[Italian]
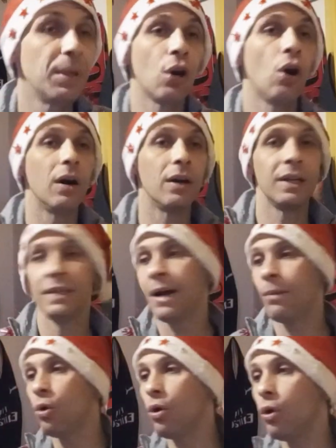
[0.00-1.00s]
però
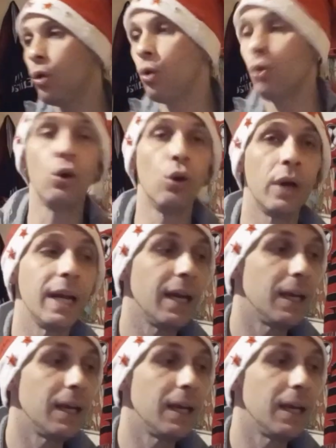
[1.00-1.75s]
rendiamo onore,